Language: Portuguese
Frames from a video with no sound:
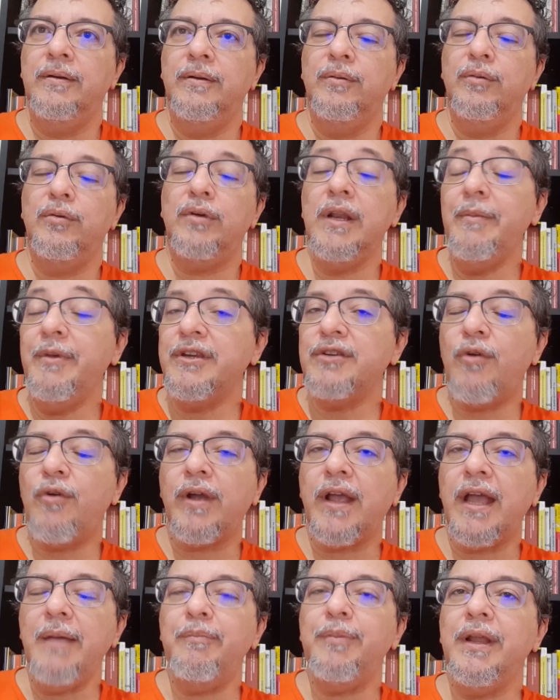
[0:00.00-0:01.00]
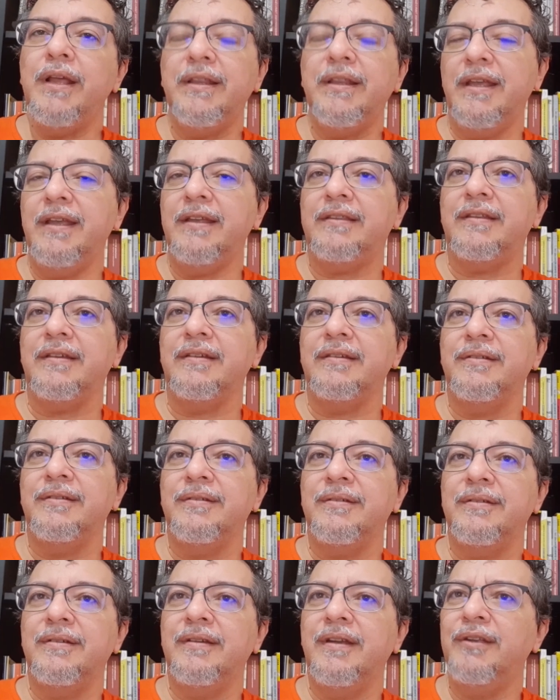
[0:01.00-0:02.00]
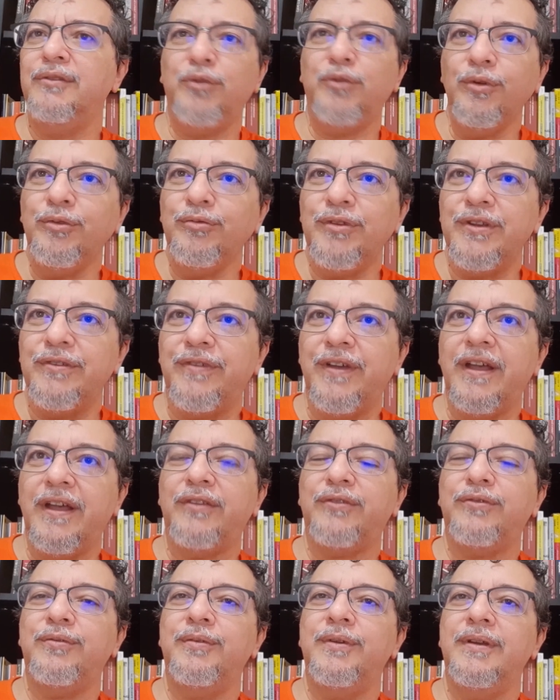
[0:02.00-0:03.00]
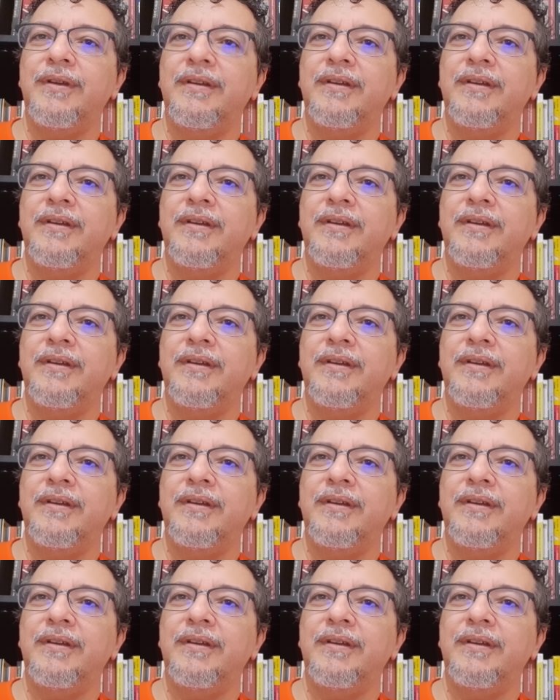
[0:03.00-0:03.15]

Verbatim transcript: O clima de qualquer planeta, em todo o universo,